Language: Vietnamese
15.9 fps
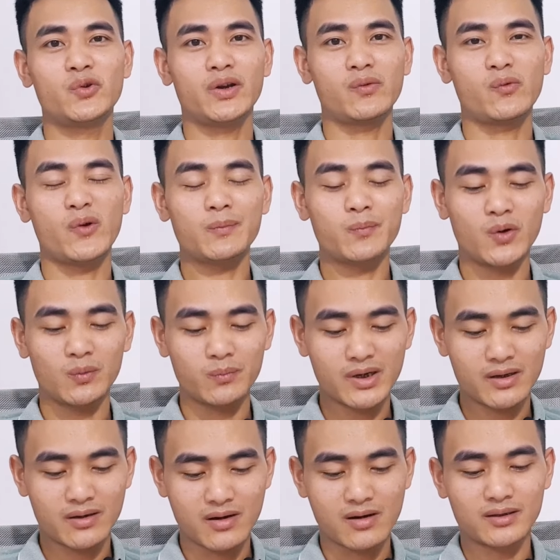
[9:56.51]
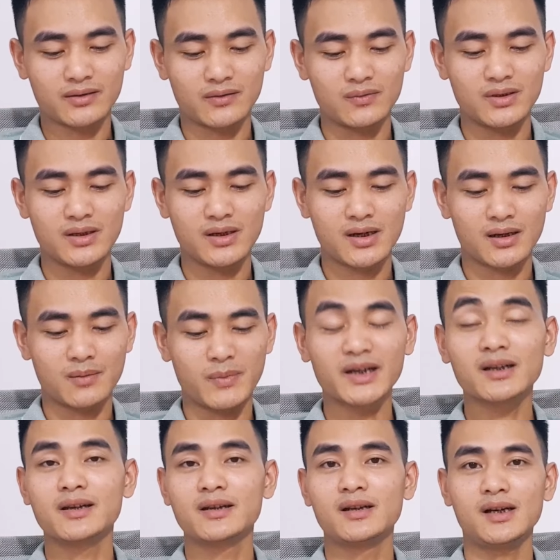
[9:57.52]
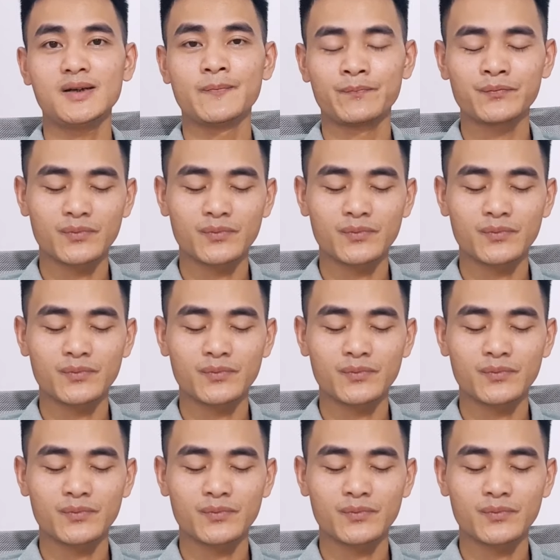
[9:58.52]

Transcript: chuyện web post bình thường giống như là backlink nữa